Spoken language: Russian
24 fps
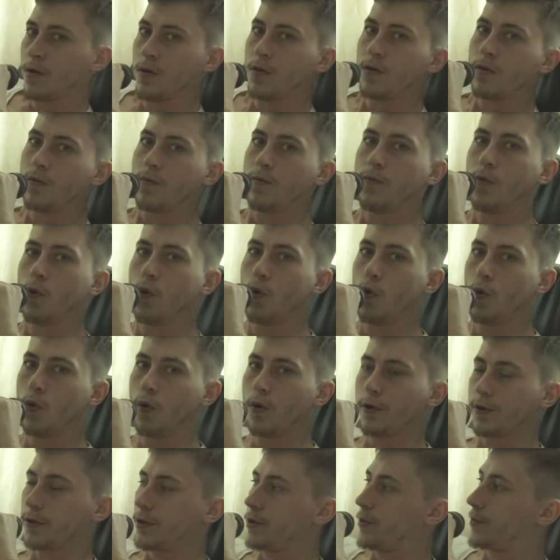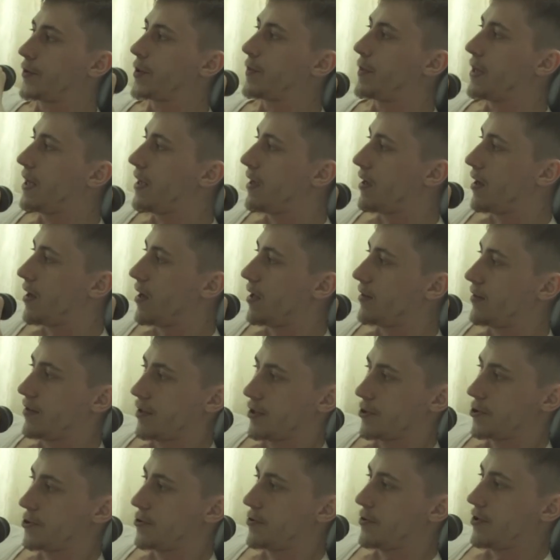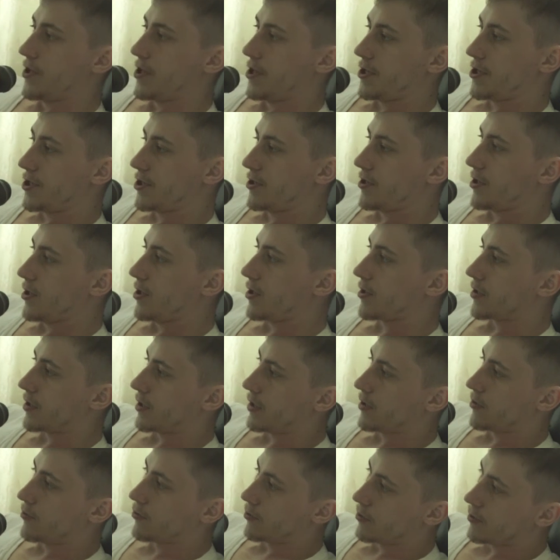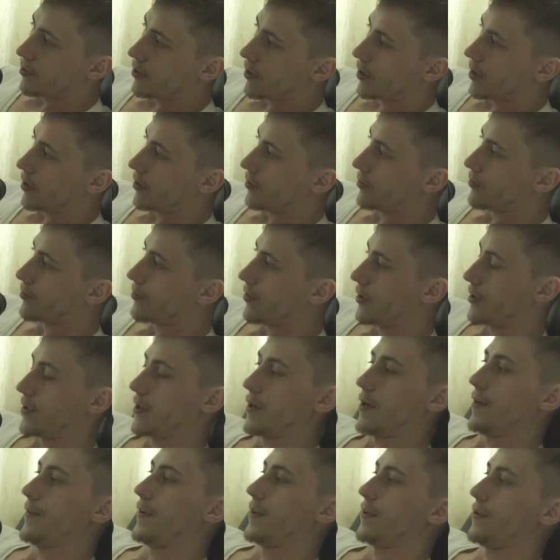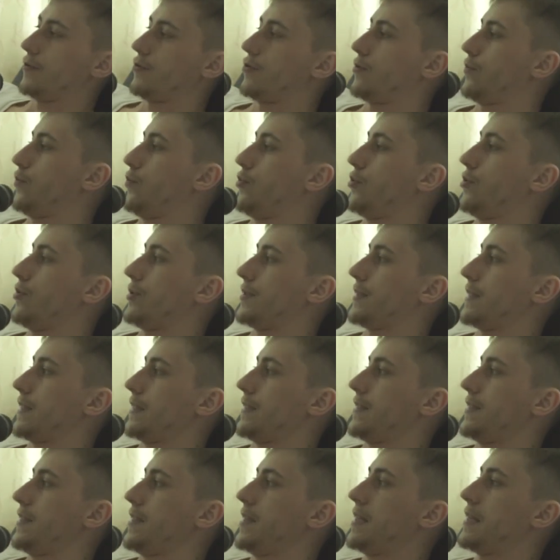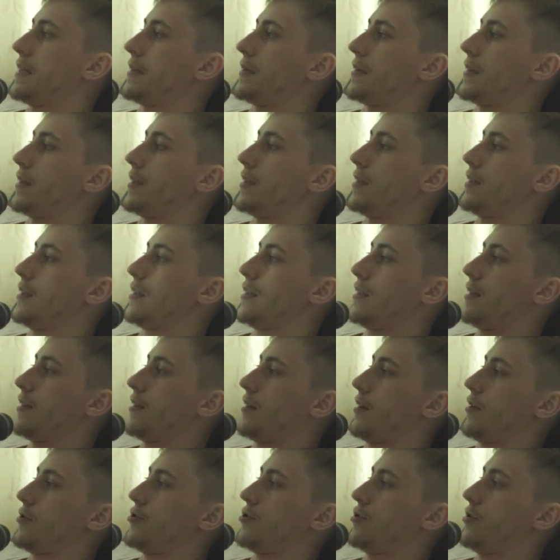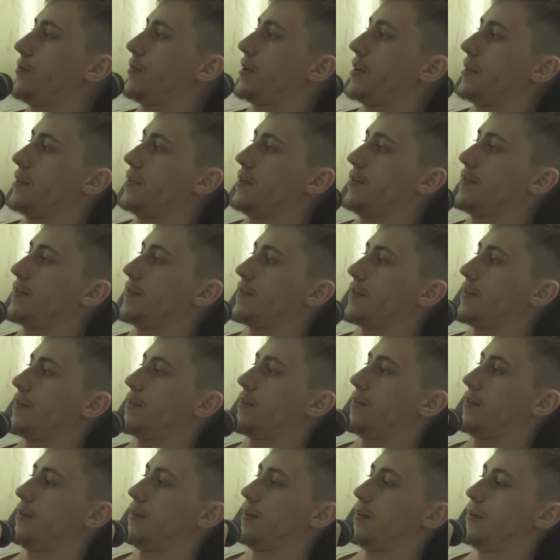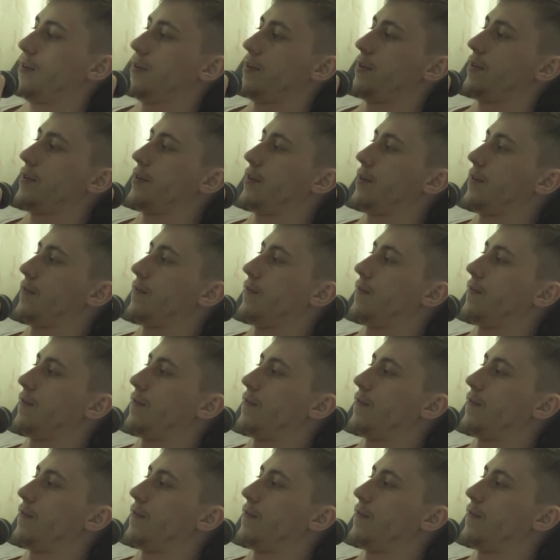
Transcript: Вот, ёпта, блядь, так что я считаю это какой-то, ну, откровенно тупой затеей, и хочу обратиться к э,